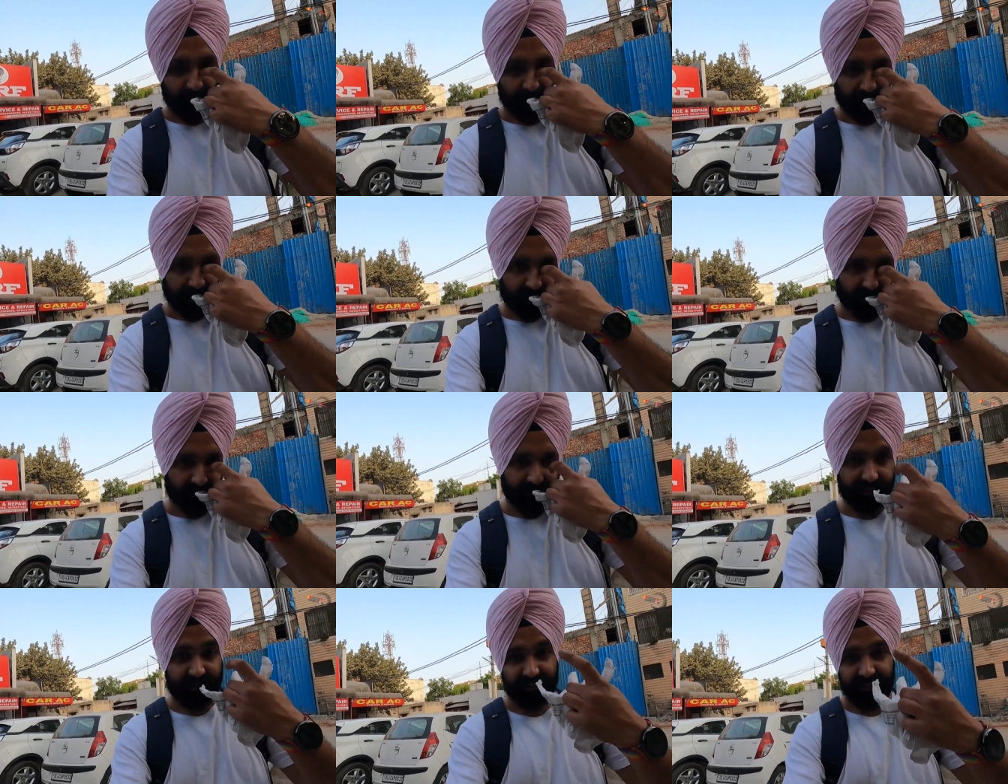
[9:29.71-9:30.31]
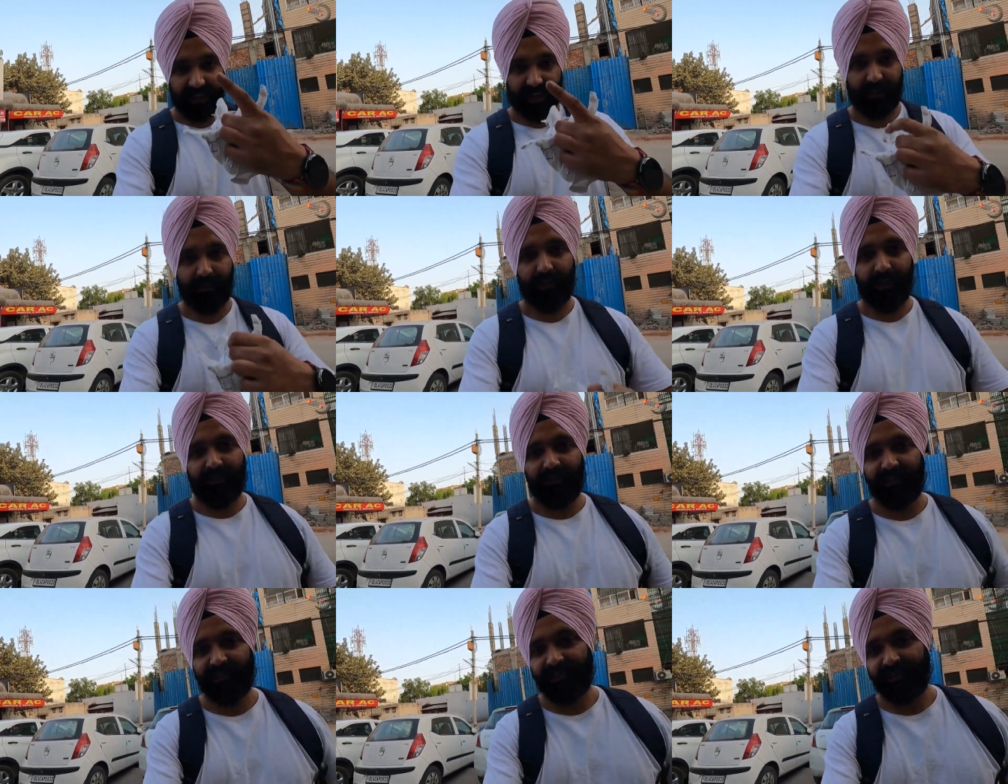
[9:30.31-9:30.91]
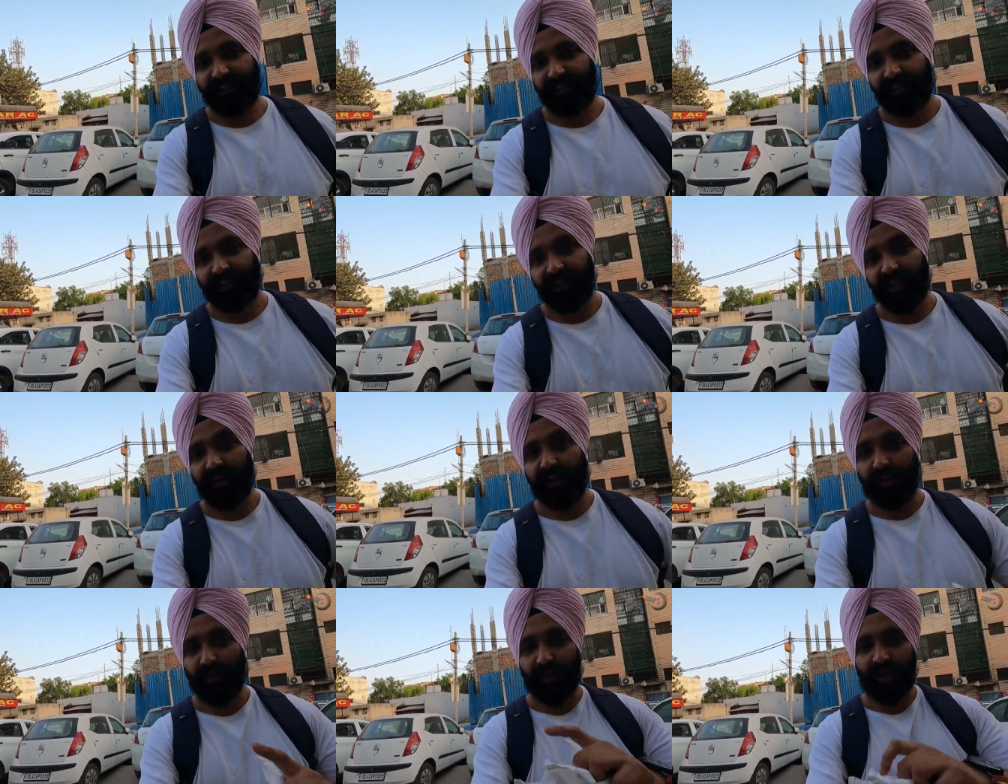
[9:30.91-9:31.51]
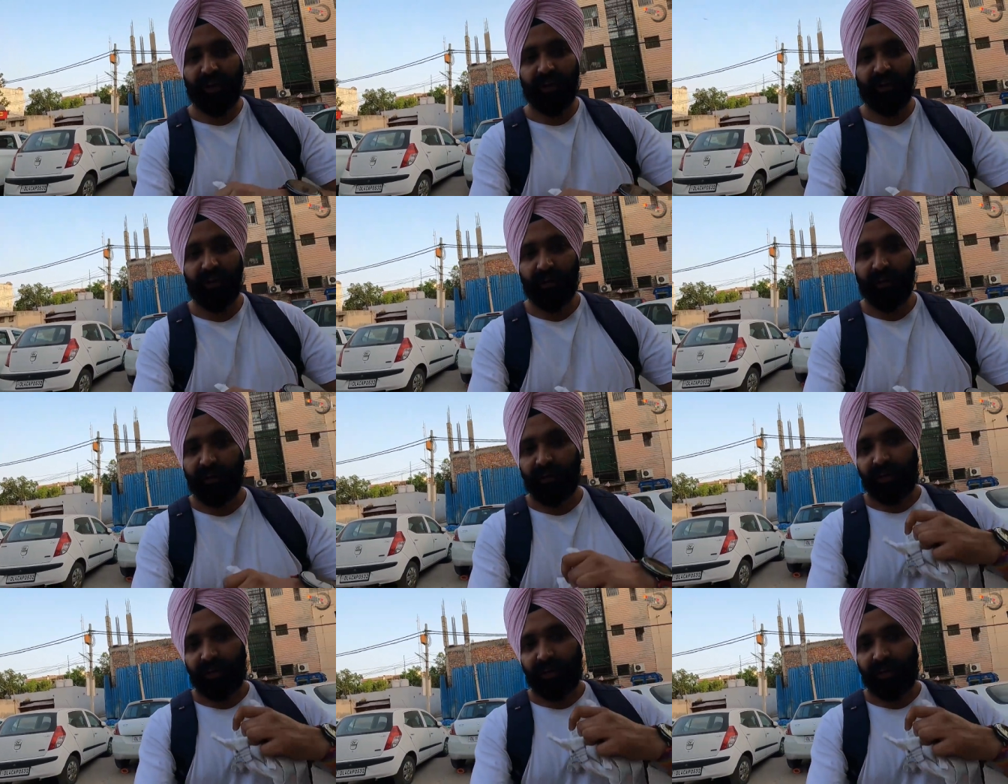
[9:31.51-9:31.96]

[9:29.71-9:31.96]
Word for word: फटाफट से टाइम नहीं वेस्ट करेंगे क्योंकि